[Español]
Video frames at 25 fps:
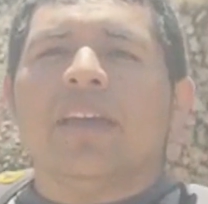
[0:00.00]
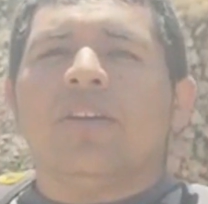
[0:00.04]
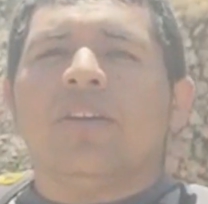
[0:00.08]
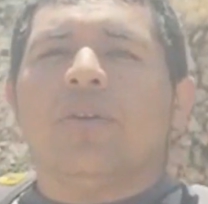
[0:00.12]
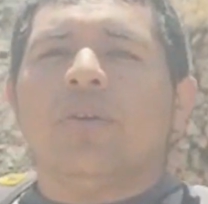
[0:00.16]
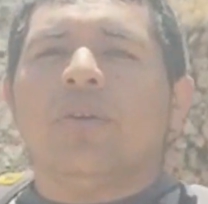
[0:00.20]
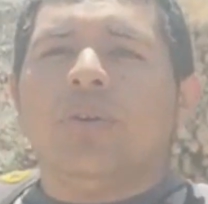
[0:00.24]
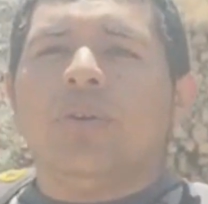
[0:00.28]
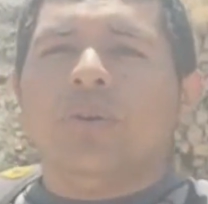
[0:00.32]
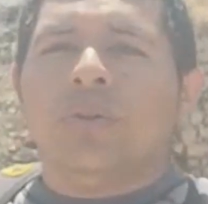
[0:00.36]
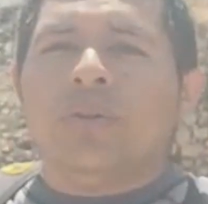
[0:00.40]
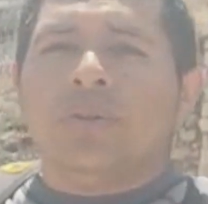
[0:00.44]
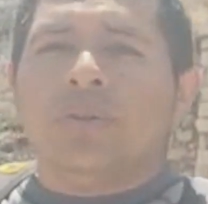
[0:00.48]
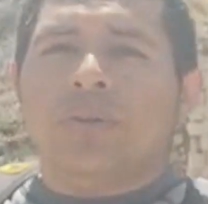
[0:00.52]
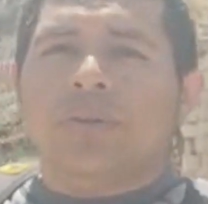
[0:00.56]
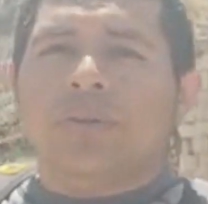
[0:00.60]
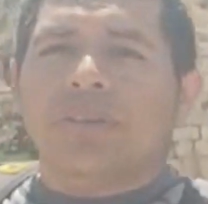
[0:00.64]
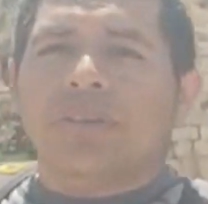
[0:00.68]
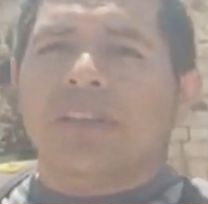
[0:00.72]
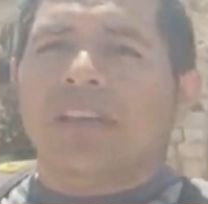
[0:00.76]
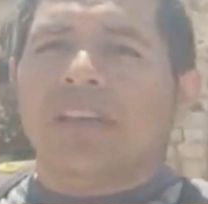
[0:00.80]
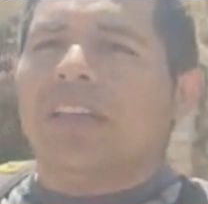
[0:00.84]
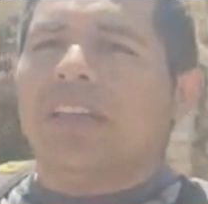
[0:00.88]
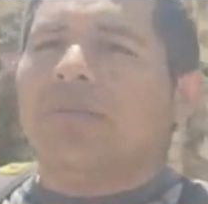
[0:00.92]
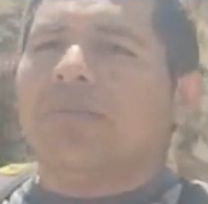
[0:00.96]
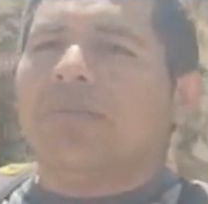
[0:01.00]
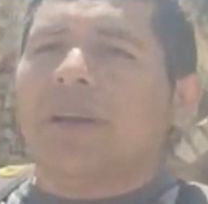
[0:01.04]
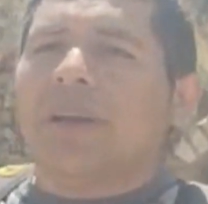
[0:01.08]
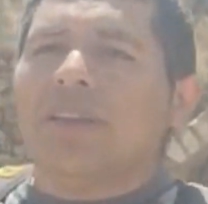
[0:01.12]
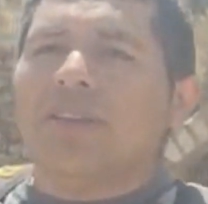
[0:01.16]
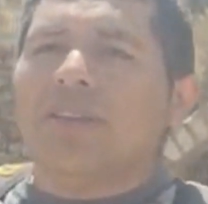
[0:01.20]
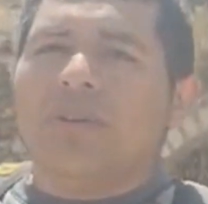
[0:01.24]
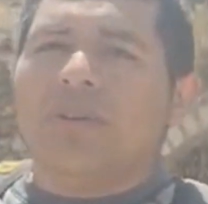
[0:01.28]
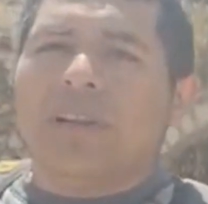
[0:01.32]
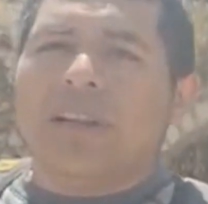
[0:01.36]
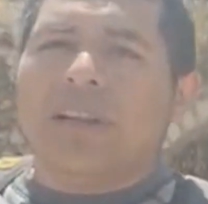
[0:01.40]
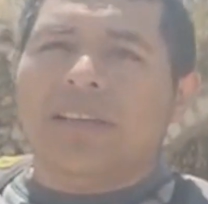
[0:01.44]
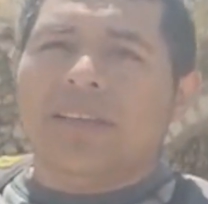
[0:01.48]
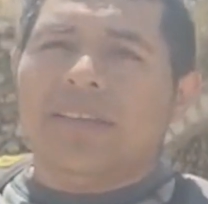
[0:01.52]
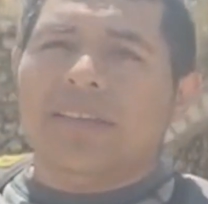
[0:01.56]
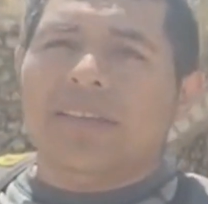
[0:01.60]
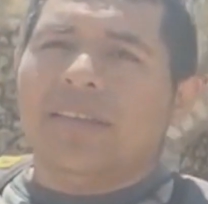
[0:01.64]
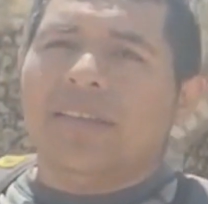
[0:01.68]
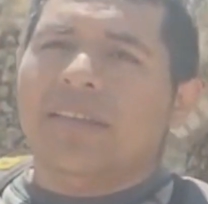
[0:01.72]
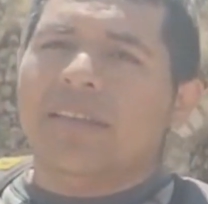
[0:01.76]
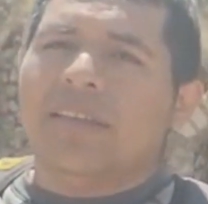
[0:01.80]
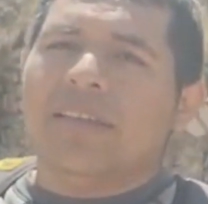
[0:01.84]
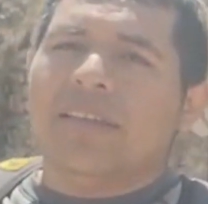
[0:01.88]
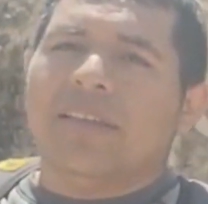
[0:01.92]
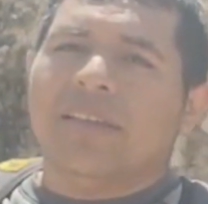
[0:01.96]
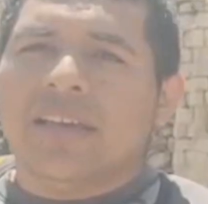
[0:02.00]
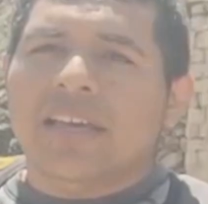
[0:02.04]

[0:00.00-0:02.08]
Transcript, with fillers: con otros españoles,